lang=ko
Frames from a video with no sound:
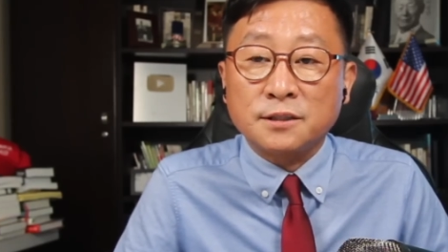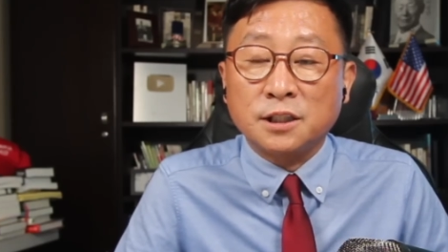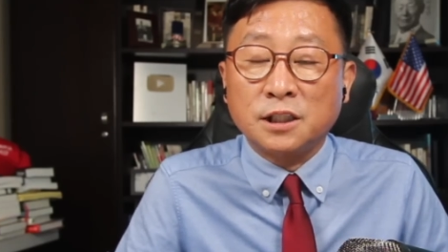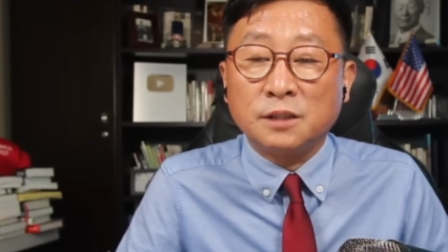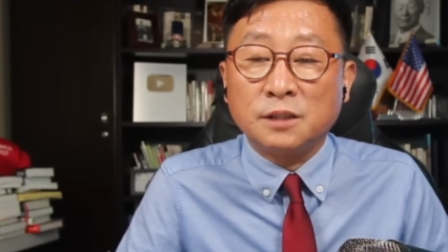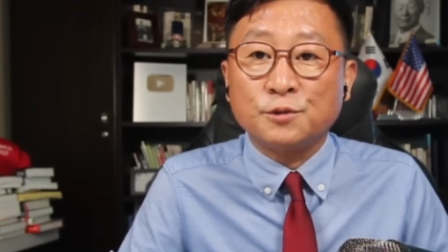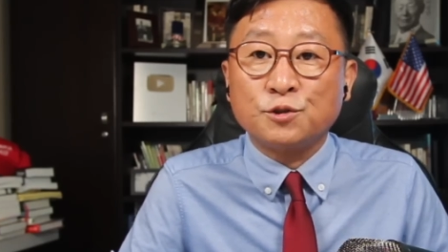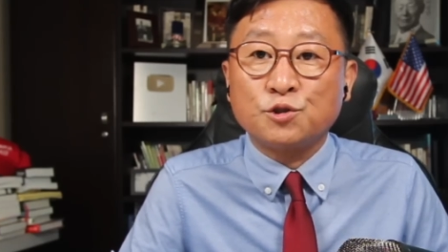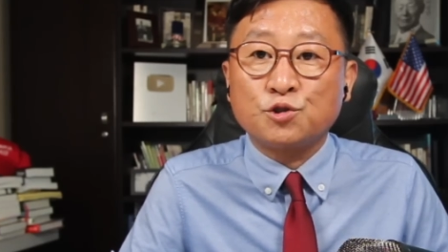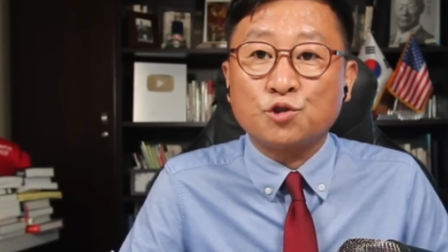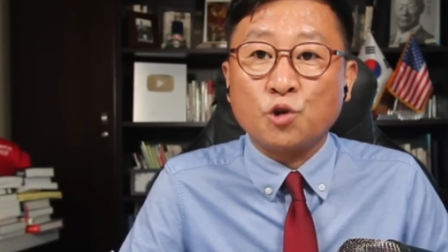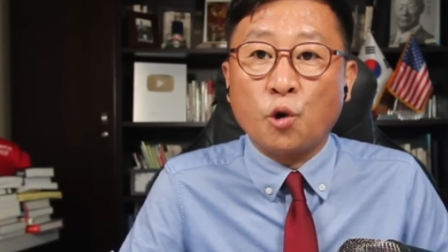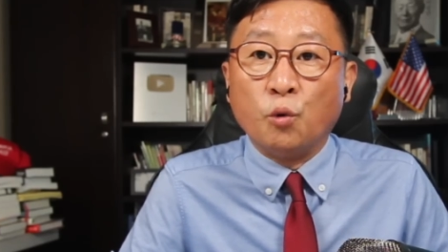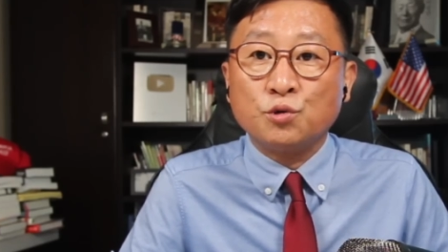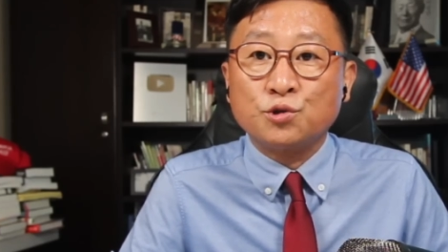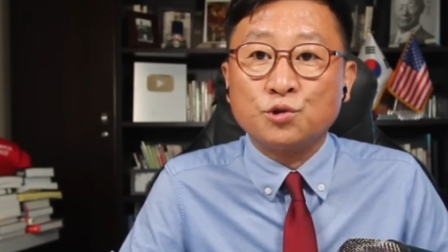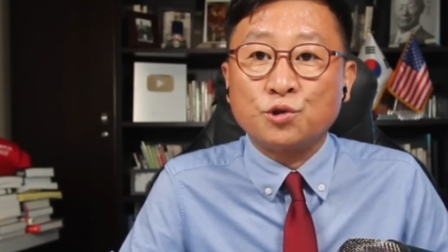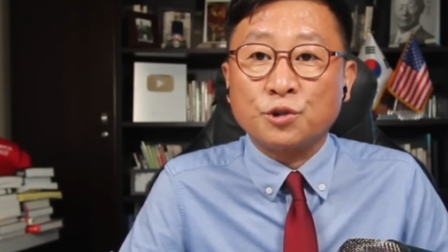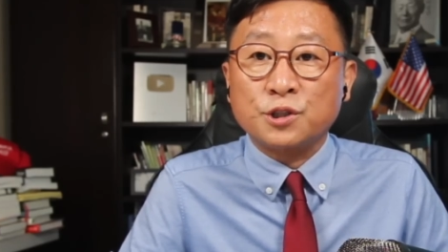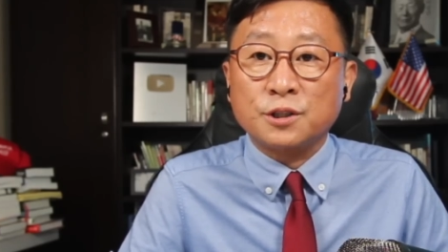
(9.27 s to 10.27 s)
기분 좋은
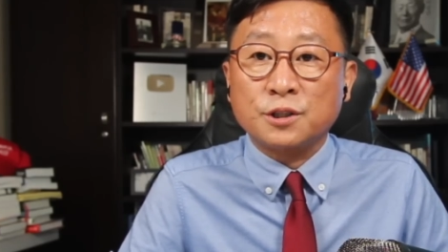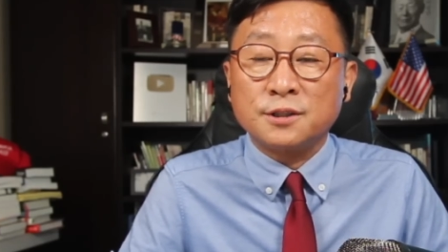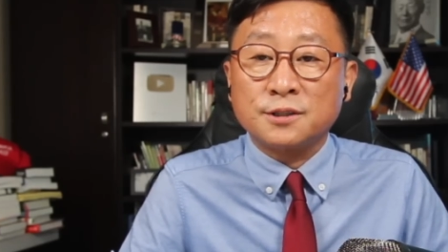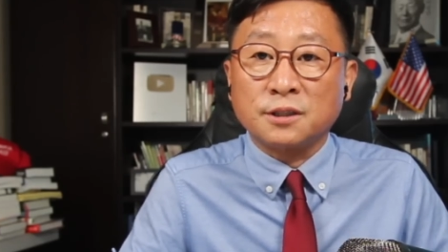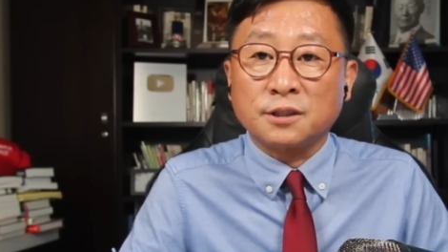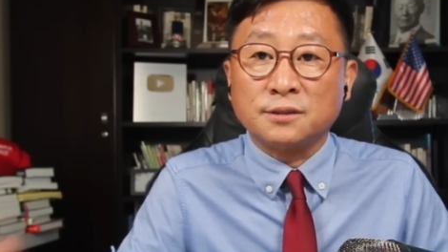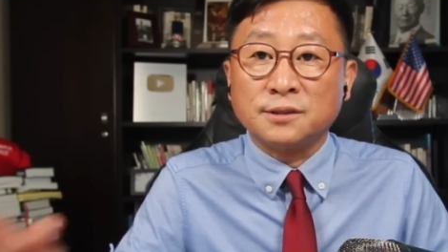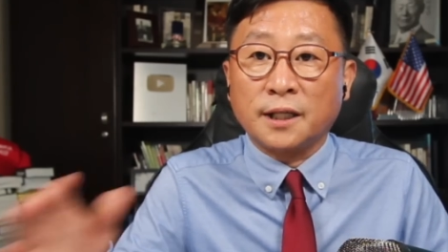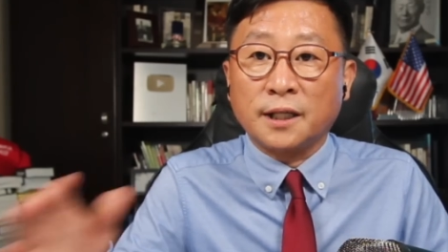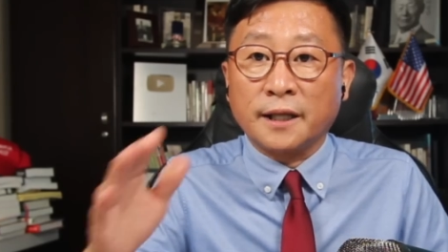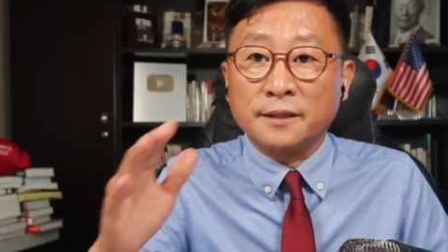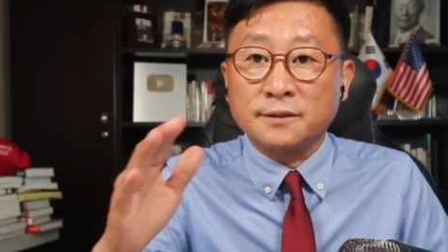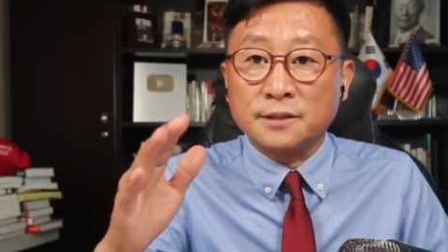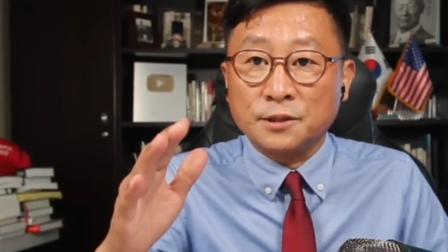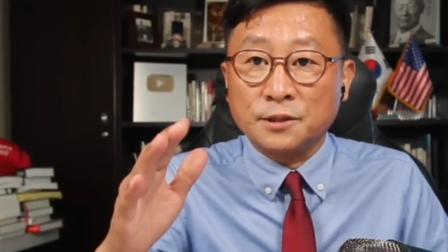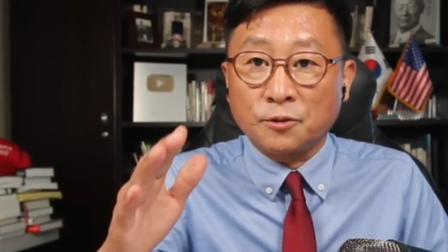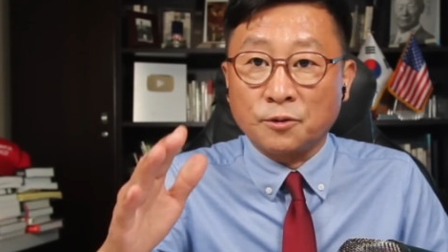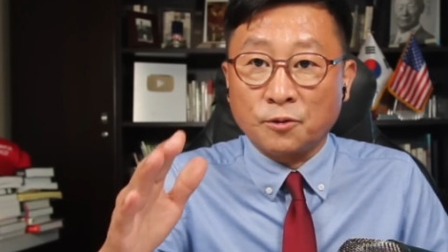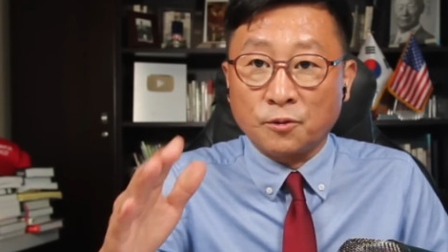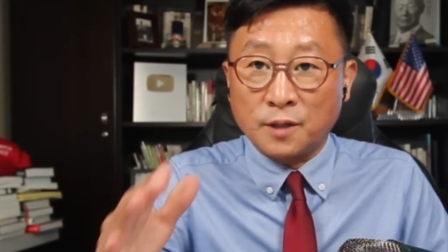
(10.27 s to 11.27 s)
소식을 전달해
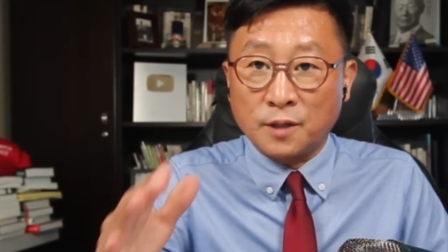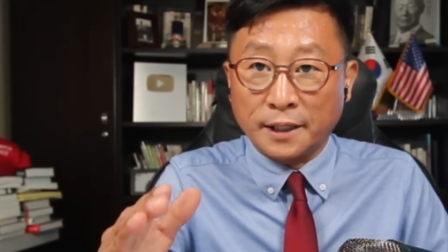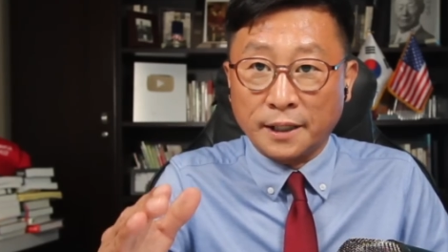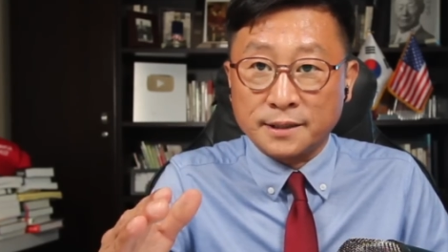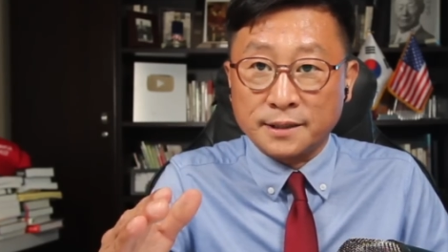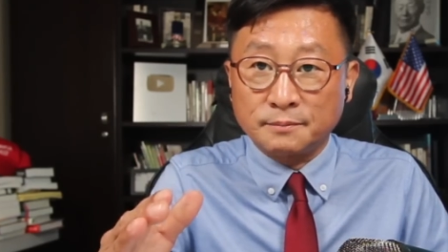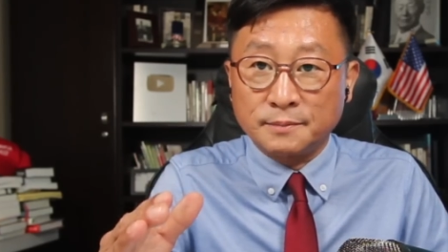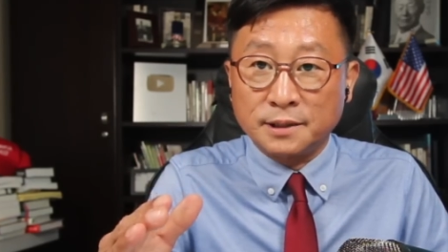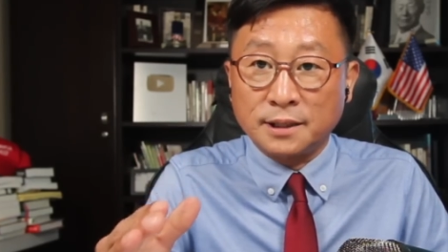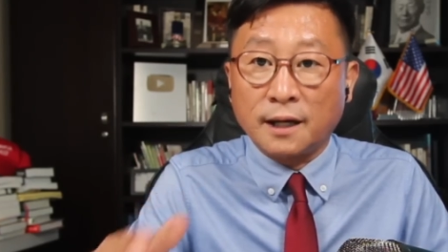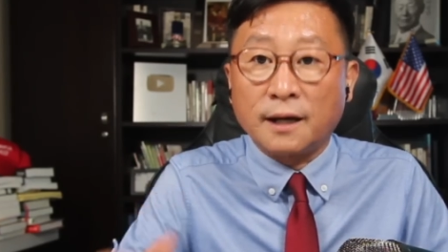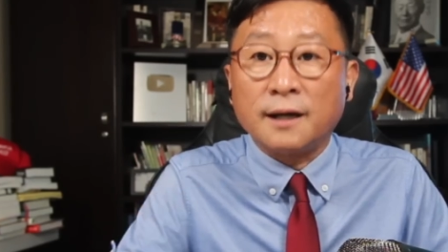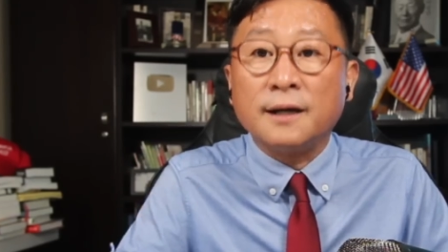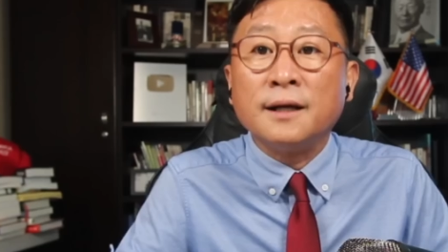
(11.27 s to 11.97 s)
드리도록 하겠습니다.